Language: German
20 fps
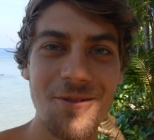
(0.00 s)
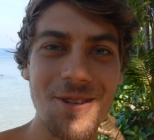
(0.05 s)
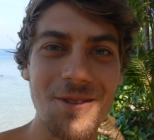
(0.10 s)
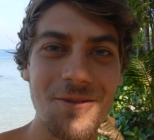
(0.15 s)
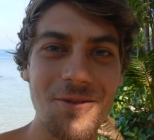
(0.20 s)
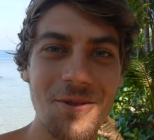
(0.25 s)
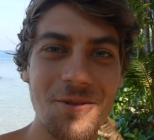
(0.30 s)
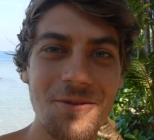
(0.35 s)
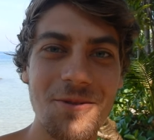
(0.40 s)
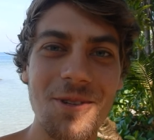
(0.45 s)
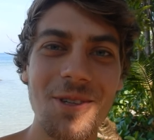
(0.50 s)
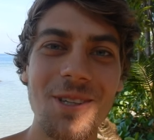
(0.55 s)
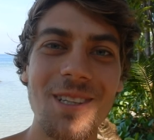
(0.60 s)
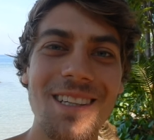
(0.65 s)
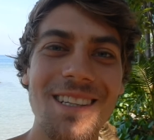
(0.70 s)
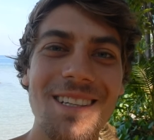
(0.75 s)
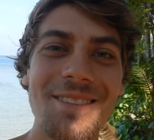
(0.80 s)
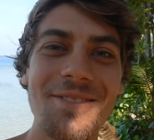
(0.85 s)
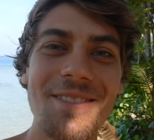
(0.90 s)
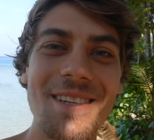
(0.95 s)
Was für eine
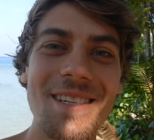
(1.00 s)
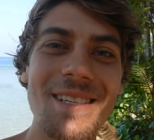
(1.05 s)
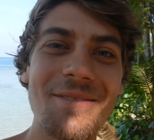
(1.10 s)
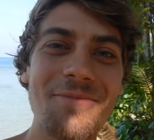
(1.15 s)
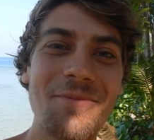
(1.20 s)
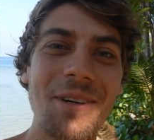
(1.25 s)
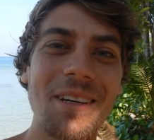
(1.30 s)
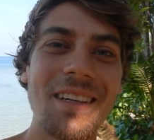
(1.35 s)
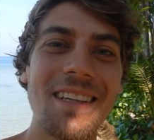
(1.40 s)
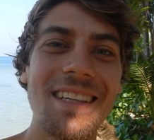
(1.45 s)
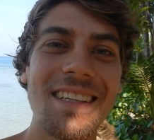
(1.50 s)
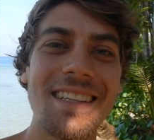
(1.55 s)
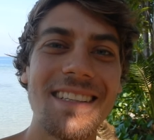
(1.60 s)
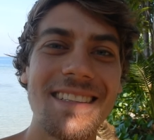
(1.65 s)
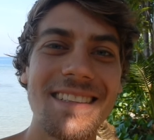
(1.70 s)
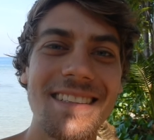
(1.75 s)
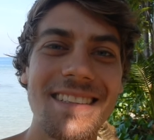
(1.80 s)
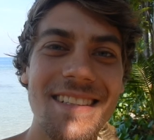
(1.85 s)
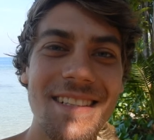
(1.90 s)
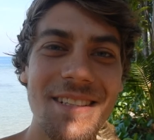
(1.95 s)
Freude einem das
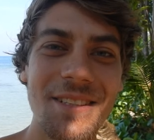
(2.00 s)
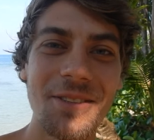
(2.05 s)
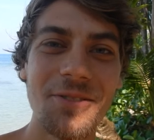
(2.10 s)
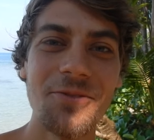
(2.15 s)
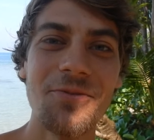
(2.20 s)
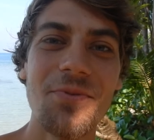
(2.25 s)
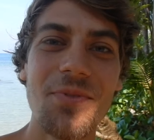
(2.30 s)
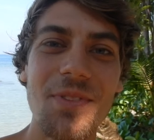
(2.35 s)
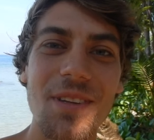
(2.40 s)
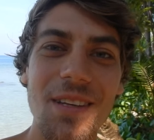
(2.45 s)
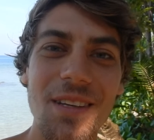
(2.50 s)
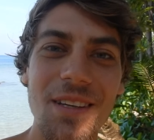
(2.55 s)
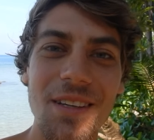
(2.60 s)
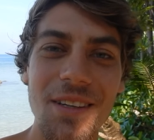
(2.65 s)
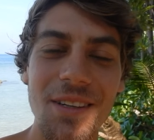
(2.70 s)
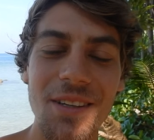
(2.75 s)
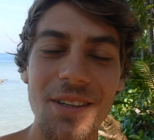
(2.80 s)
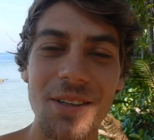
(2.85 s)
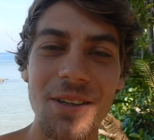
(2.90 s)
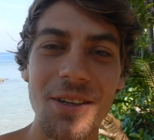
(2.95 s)
bereiten kann. So.
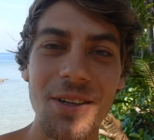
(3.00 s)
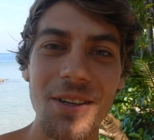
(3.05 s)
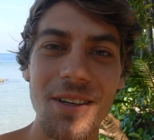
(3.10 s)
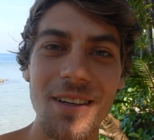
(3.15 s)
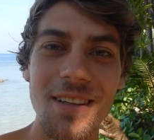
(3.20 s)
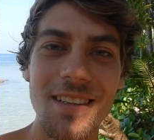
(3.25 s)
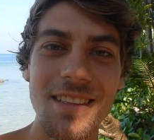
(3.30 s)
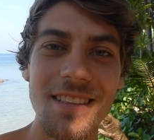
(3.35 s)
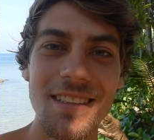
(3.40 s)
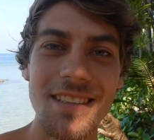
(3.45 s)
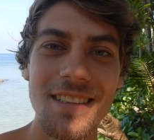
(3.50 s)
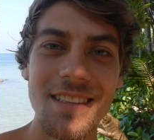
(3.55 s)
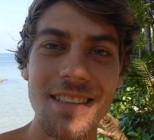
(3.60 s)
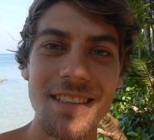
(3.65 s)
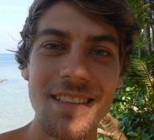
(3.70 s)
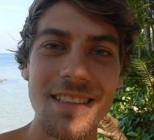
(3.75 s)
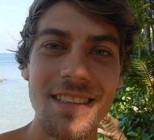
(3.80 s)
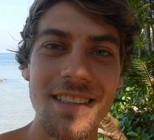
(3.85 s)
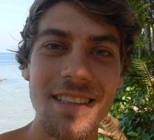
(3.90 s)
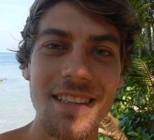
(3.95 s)
Und
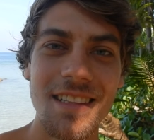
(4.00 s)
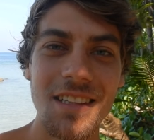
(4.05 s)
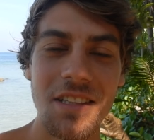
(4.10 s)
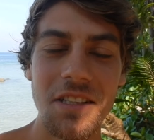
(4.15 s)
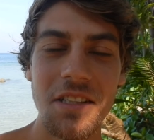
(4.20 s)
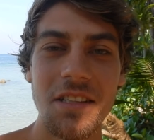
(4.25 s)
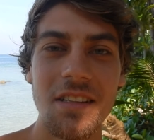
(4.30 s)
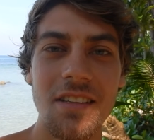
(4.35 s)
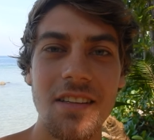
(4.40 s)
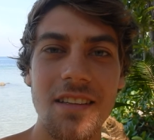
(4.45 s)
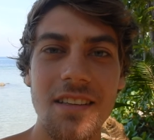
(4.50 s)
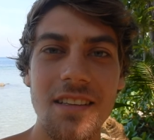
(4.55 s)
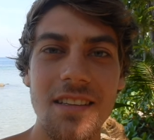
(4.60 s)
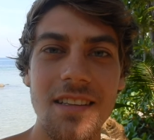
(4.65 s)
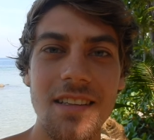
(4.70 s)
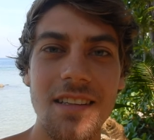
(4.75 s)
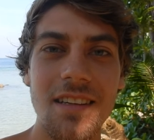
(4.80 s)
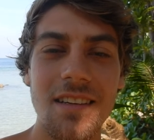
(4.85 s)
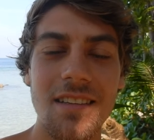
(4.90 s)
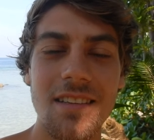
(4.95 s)

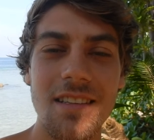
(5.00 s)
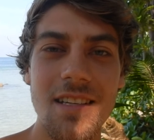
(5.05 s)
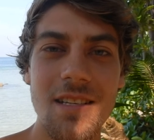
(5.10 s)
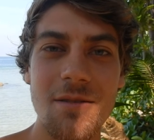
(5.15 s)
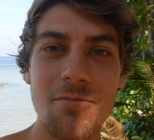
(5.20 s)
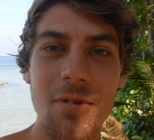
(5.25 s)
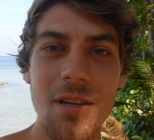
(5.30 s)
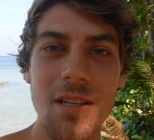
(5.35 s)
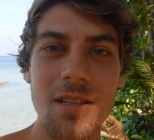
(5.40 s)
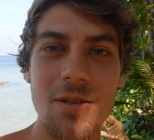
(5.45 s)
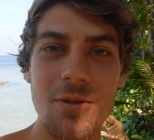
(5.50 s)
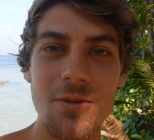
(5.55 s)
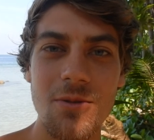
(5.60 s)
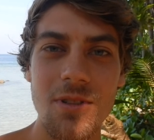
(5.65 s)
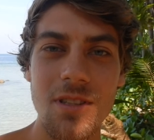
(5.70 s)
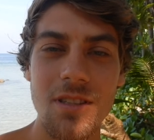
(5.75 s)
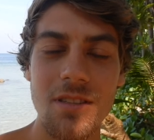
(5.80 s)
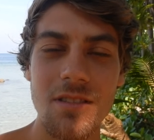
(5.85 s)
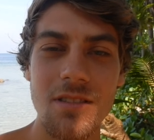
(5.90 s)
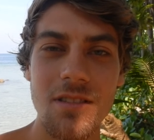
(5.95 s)
ja, das waren so
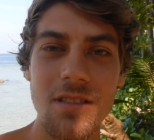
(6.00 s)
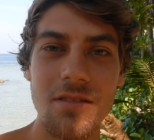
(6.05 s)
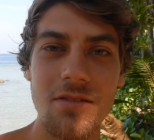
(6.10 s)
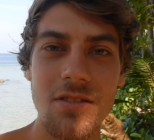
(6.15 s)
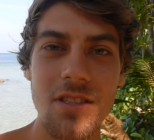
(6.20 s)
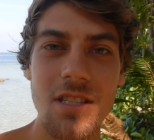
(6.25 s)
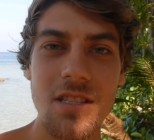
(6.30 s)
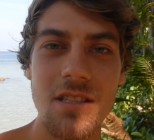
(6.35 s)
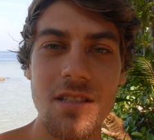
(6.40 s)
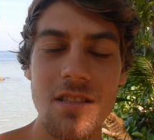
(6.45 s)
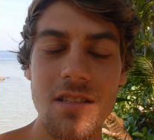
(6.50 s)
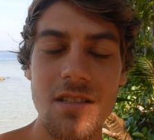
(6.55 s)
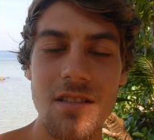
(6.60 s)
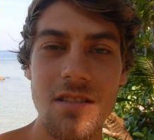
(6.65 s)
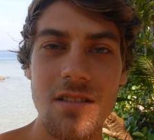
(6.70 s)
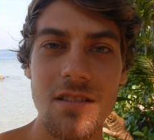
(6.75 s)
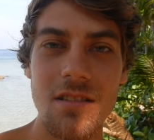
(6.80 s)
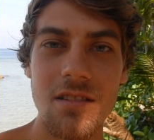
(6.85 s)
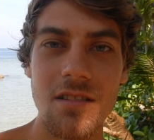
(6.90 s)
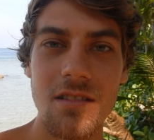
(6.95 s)
die, die
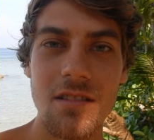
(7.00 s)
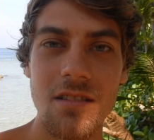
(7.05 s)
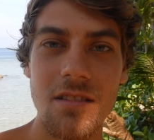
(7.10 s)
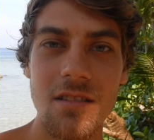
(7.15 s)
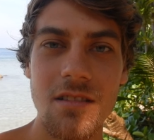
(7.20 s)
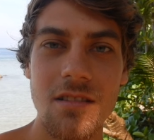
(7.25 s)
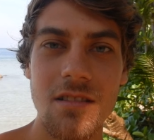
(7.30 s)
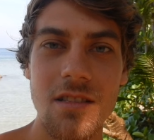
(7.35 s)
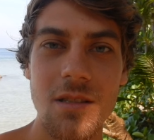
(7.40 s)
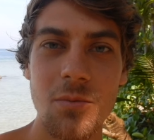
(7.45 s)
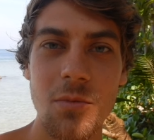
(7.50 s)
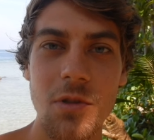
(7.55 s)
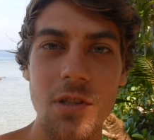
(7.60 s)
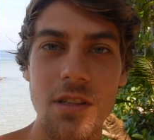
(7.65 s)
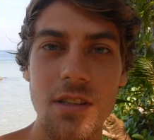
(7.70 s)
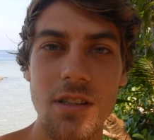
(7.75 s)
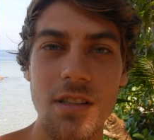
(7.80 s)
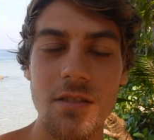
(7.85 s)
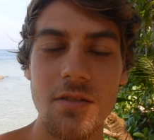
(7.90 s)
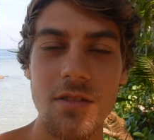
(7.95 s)
wichtigsten, die
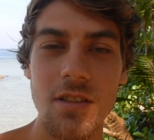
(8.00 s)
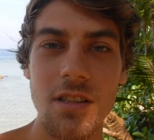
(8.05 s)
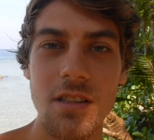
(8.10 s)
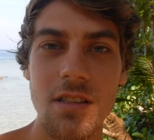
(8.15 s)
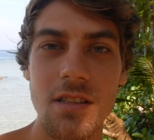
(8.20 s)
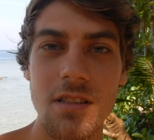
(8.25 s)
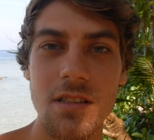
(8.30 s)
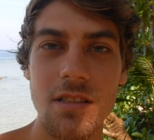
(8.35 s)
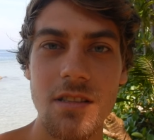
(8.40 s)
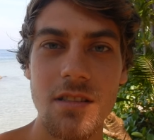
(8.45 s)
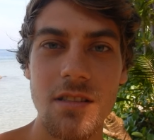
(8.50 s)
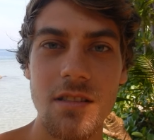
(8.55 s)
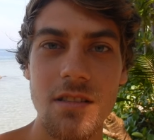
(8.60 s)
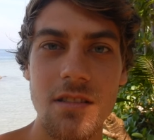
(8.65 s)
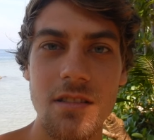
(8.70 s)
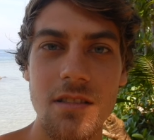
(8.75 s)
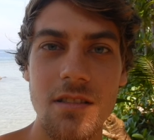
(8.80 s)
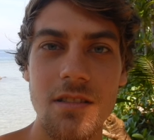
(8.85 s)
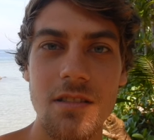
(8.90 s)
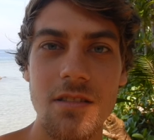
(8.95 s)
mich eigentlich wirklich
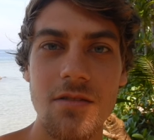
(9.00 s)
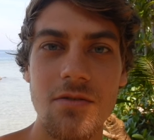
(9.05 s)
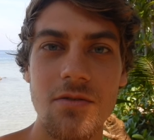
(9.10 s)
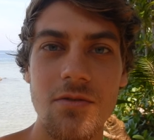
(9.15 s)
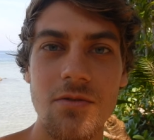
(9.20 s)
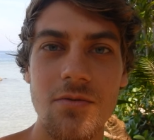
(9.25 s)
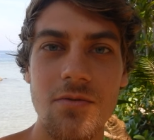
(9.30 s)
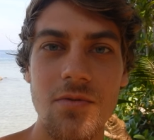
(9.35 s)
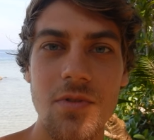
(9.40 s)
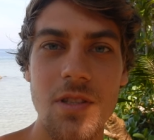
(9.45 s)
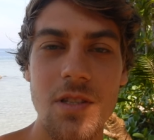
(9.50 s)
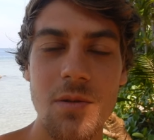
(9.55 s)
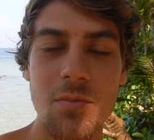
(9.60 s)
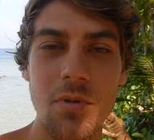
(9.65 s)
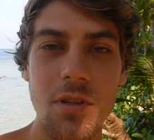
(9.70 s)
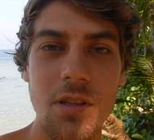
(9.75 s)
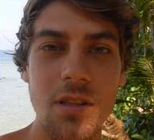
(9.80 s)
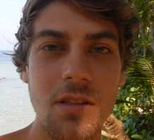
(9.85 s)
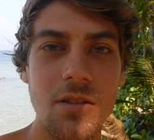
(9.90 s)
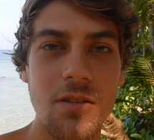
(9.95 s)
äh,
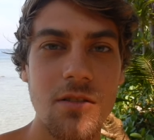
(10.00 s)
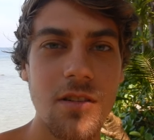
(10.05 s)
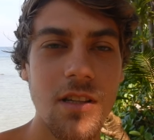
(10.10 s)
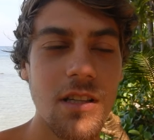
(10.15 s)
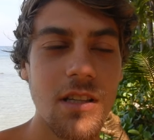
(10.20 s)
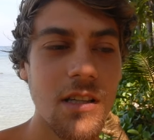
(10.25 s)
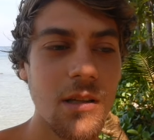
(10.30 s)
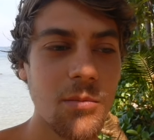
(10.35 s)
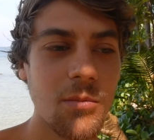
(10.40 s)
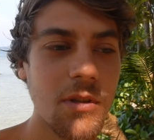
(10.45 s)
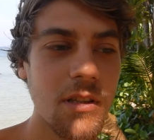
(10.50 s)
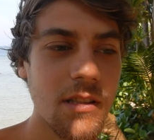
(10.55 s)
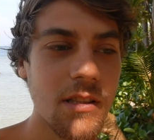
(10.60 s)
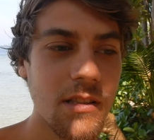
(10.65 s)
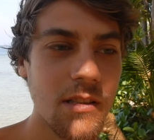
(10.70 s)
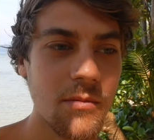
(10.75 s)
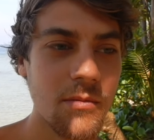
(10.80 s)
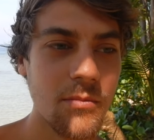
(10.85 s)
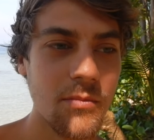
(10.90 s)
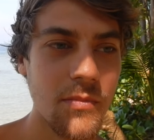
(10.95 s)
inspiriert und
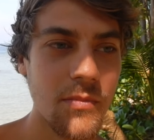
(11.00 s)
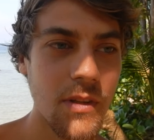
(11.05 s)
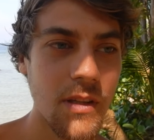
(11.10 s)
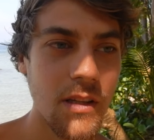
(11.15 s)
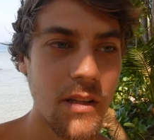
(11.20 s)
weitergebracht haben.